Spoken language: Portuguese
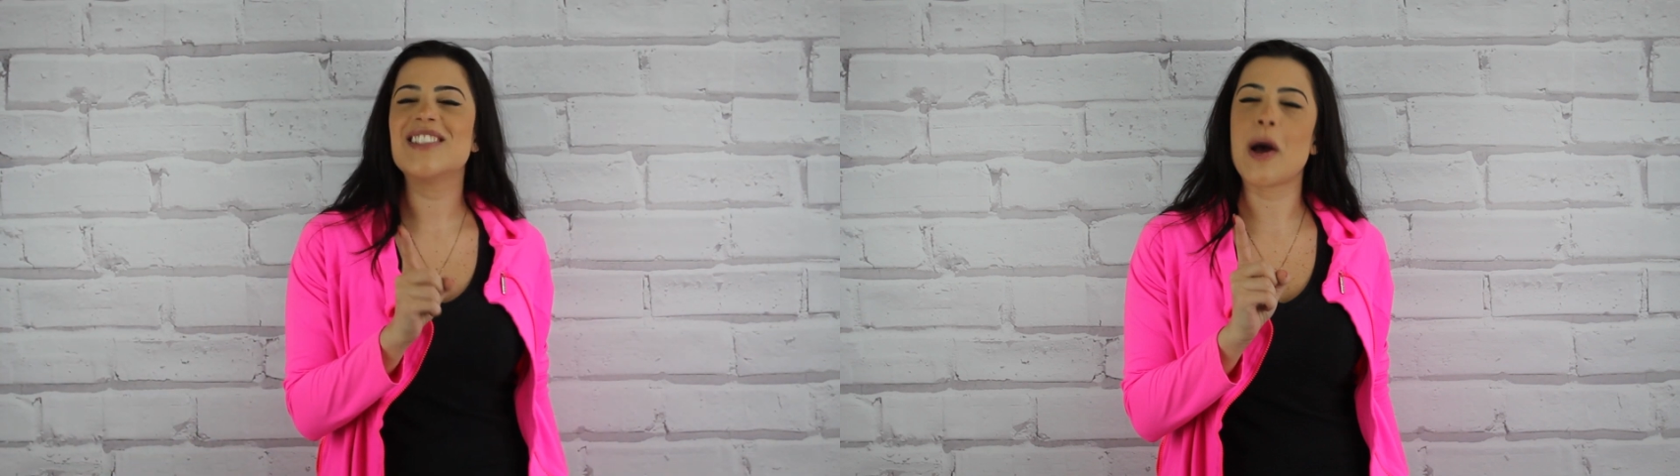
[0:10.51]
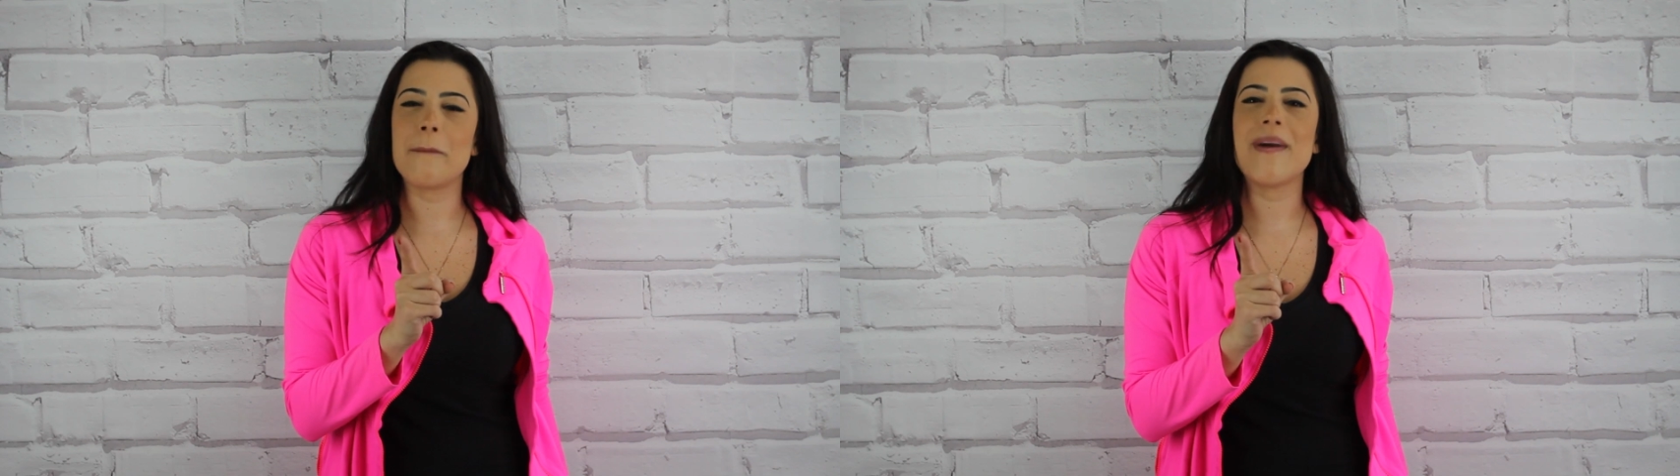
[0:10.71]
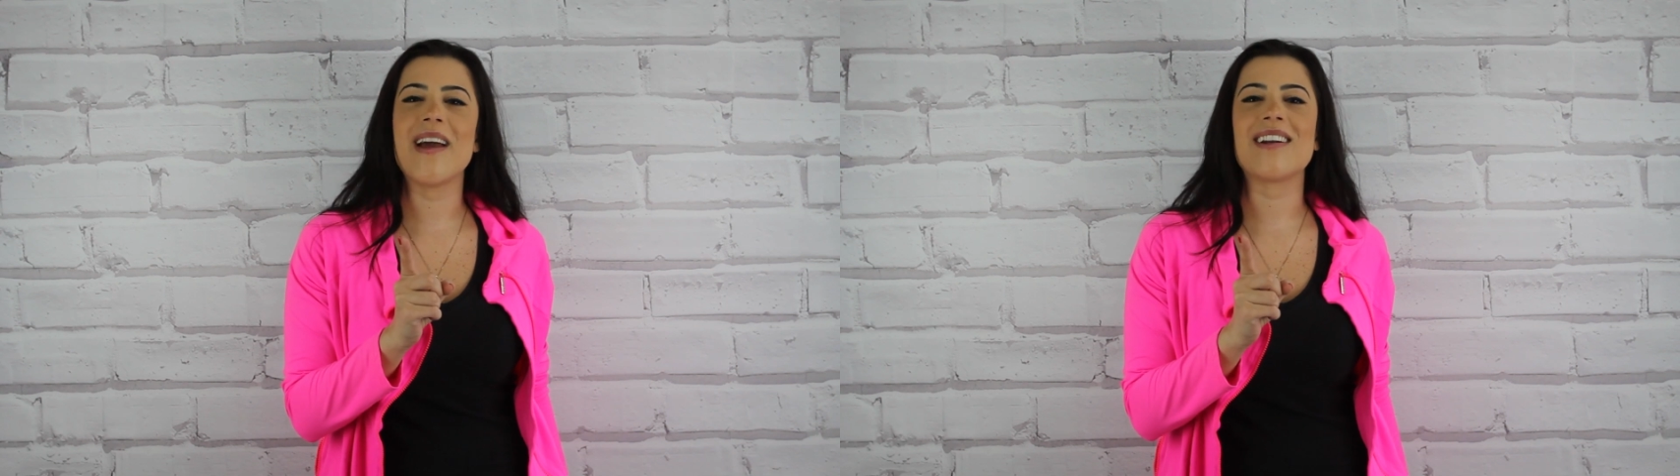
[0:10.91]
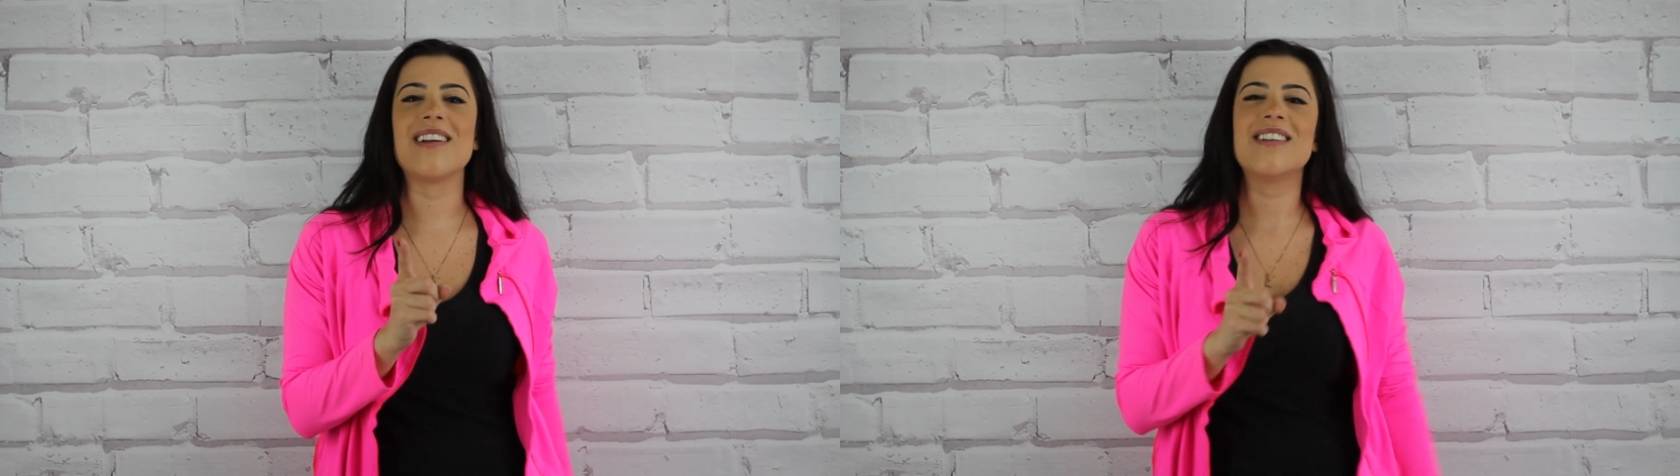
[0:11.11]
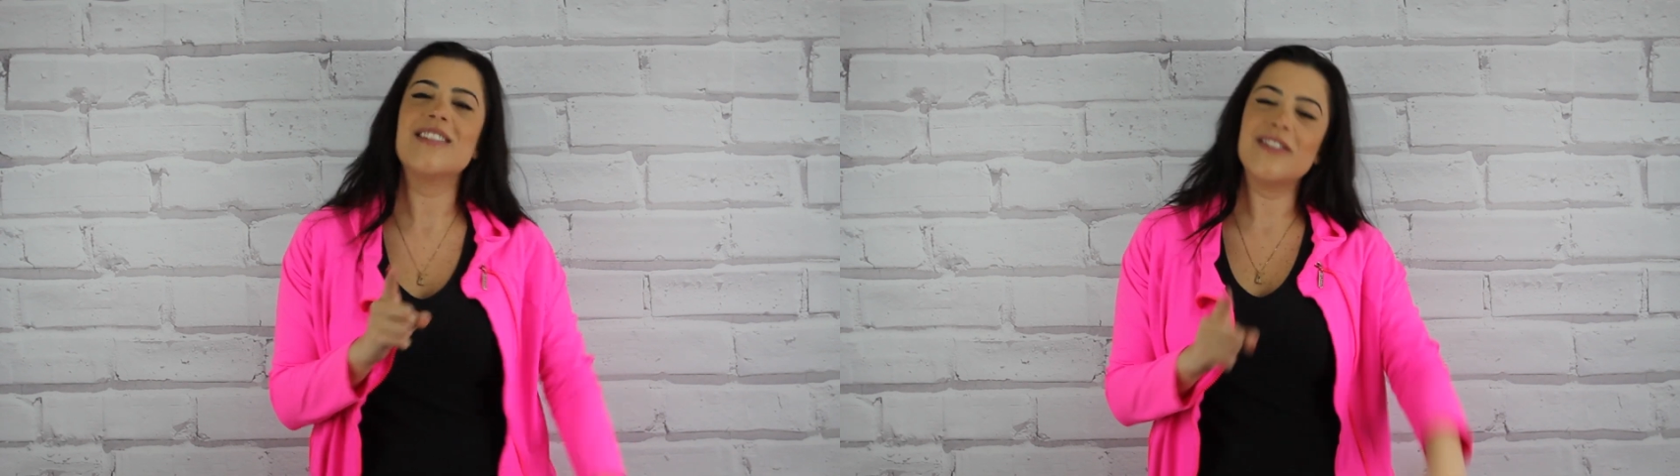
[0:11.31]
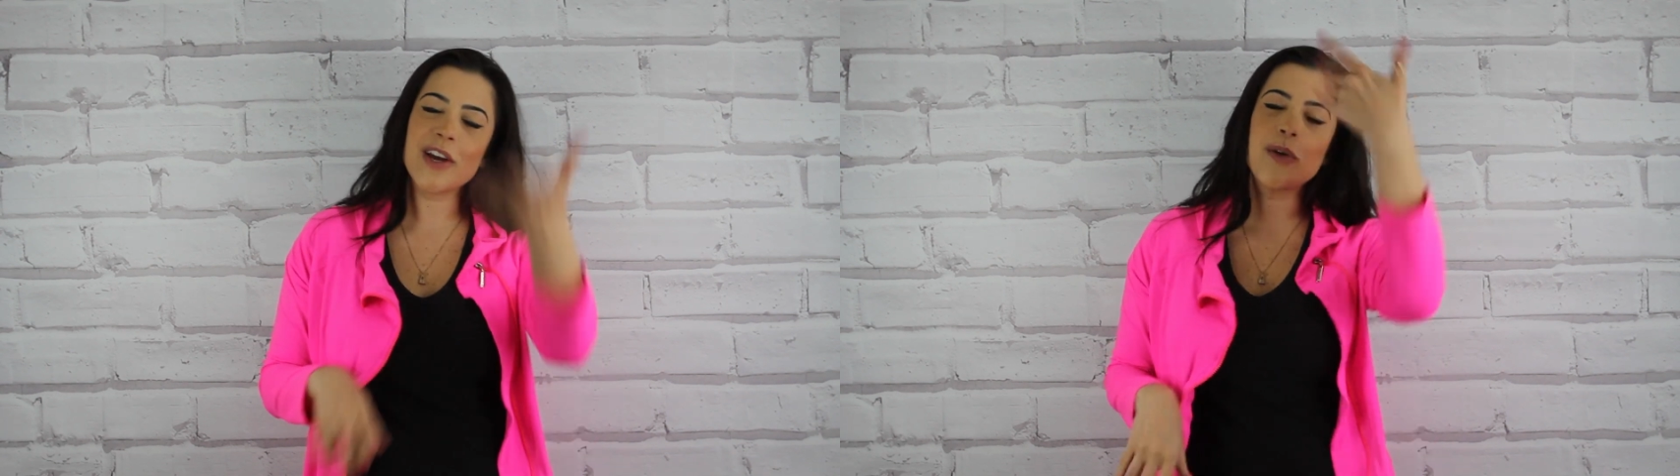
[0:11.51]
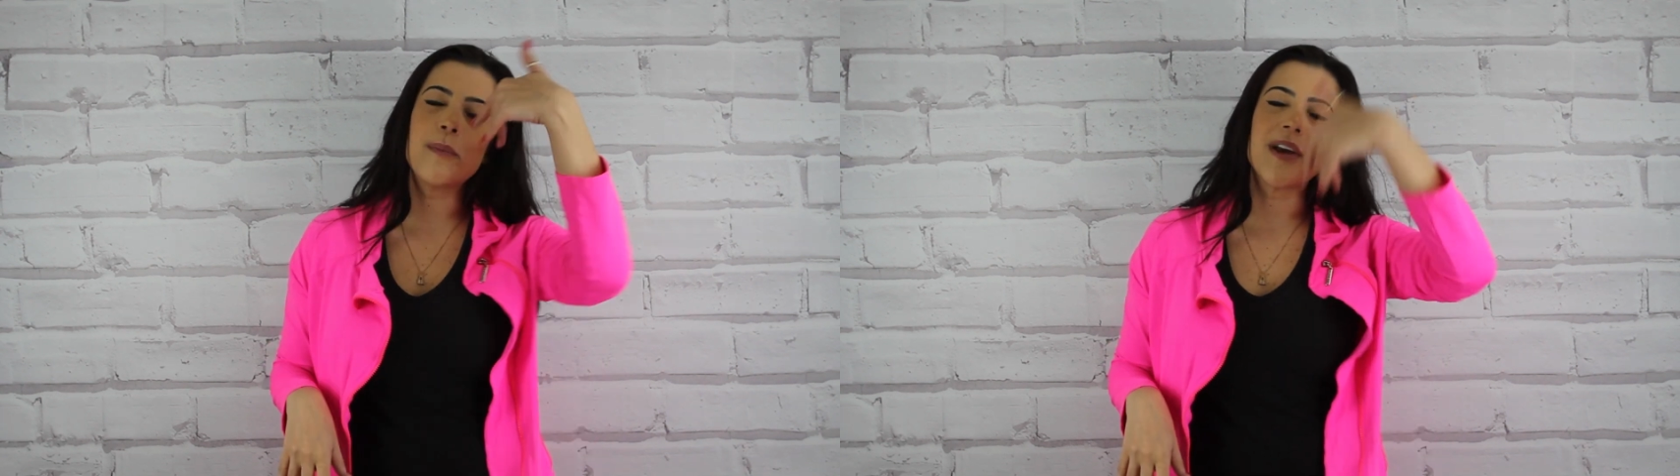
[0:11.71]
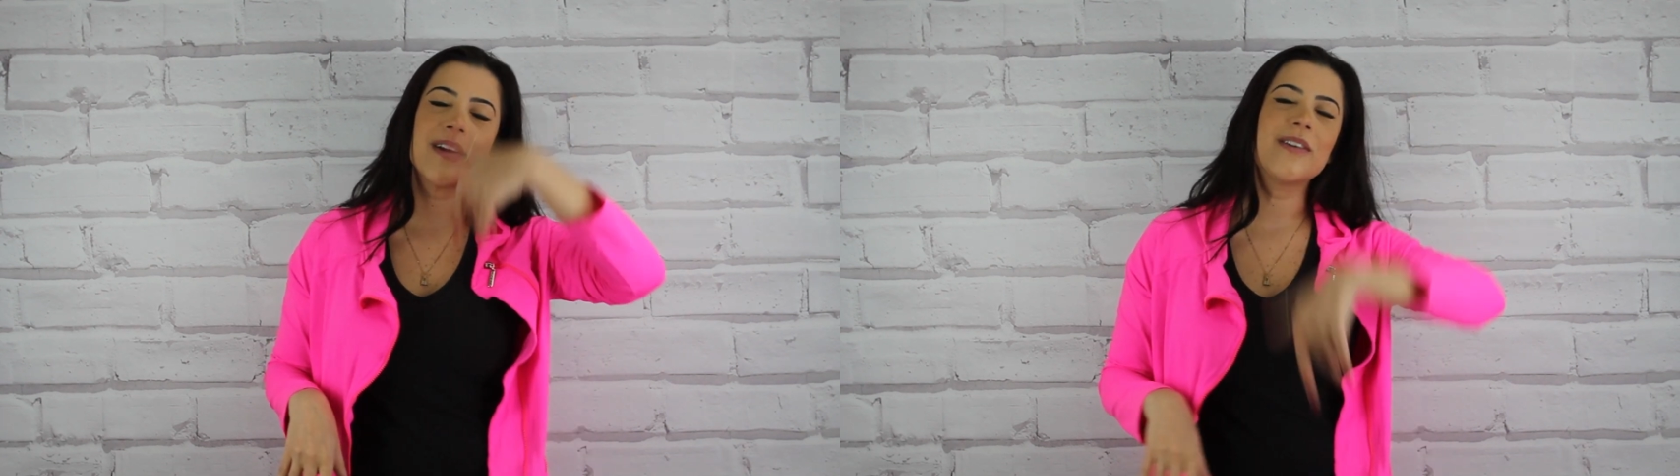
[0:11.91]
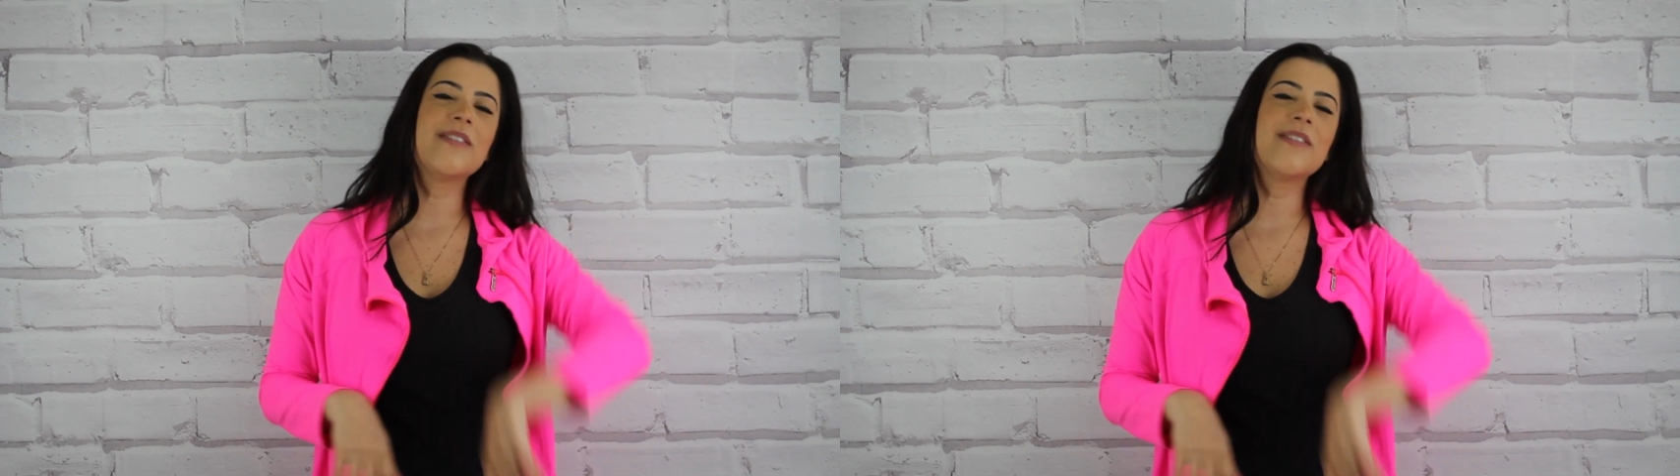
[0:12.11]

Da Pérola. Vem comigo.